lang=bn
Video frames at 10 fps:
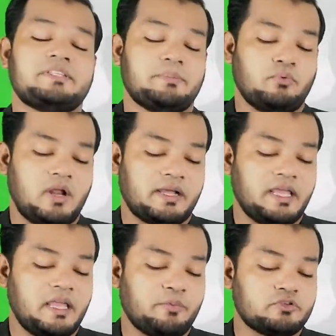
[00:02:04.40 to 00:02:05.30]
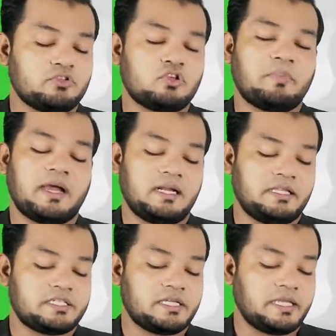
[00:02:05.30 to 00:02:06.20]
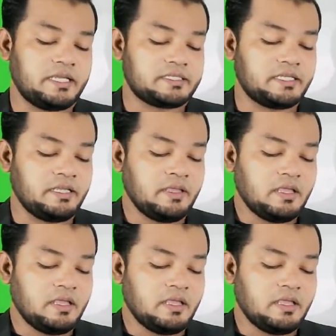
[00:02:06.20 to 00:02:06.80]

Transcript: ব্রিসি পুলাঙে এ পর্যন্ত বাংলাদেশে গিয়েছে